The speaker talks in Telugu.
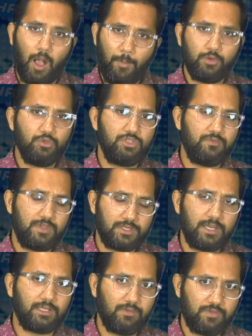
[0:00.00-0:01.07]
అప్పటి నుంచే
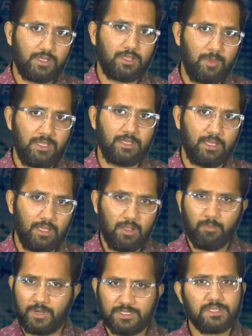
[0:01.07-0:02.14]
వ్యతిరేకత వ్యక్తమైంది
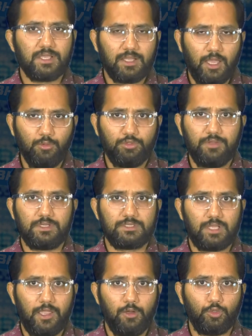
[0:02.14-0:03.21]
ప్రజా సంఘాలు తీవ్ర
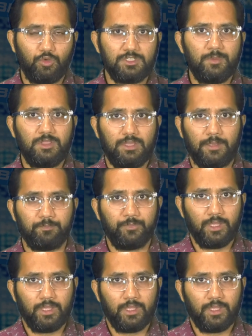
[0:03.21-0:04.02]
స్థాయిలో ధ్వజమెత్తాయి